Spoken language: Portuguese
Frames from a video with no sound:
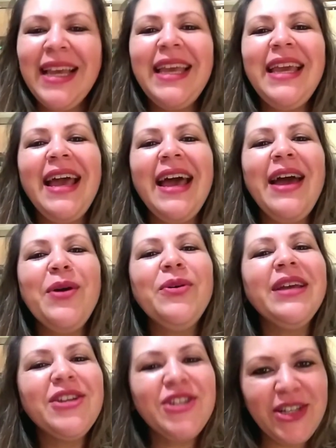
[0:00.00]
que é o
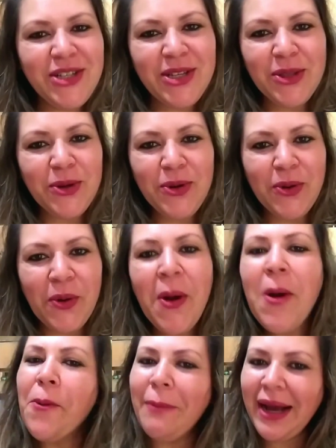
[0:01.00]
que a gente se tornou,
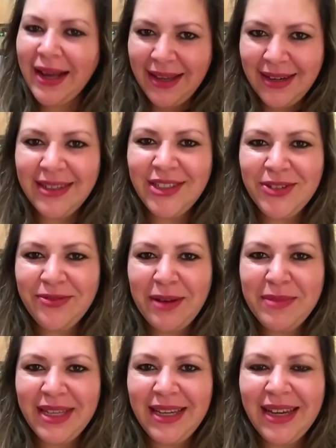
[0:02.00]
uma grande
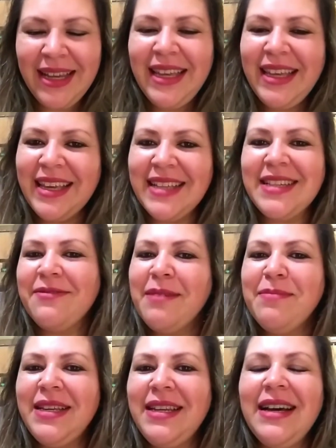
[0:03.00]
família, e que essa
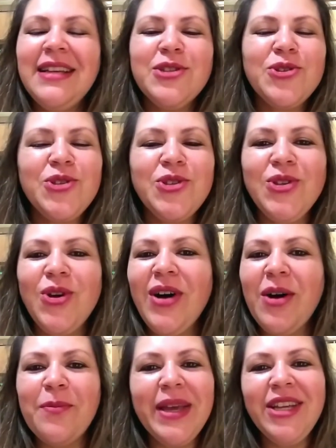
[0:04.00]
família só
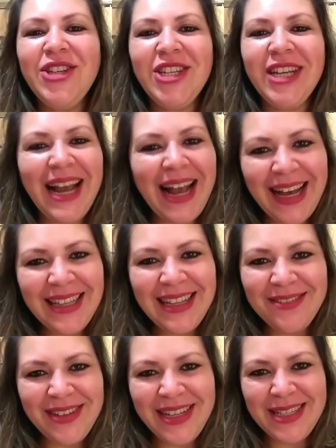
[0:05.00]
aumente cada
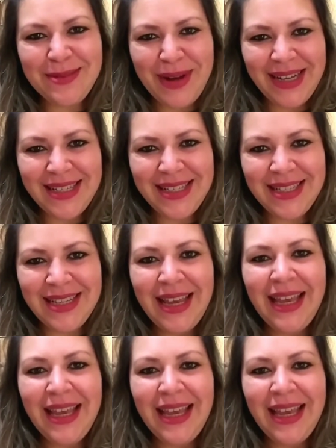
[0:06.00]
vez mais.